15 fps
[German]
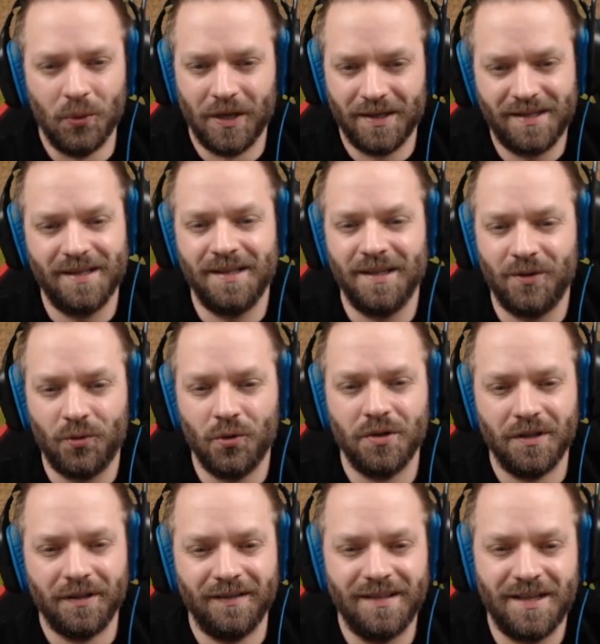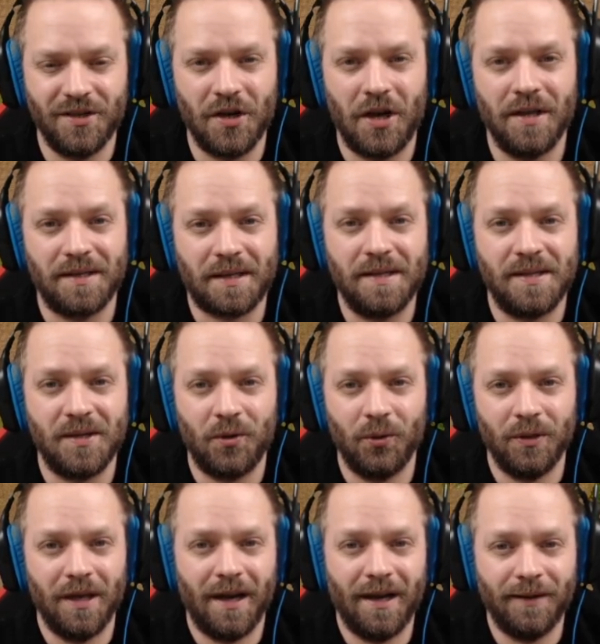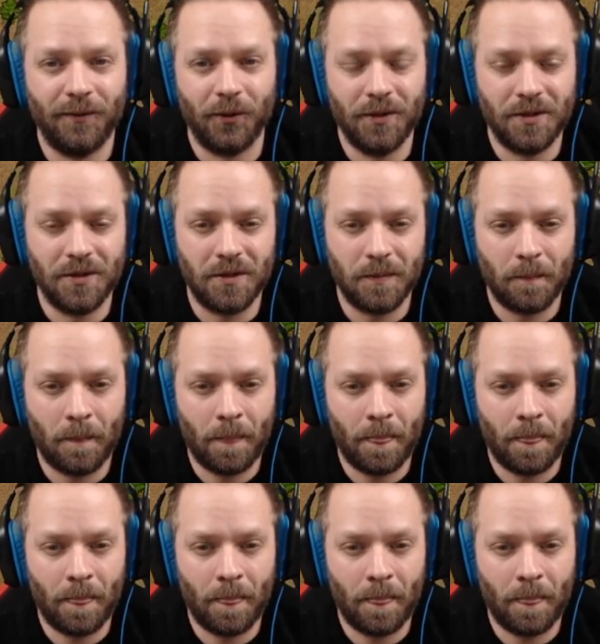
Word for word: Das ist jetzt natürlich ein Sicherheitsrisiko hier, eindeutig.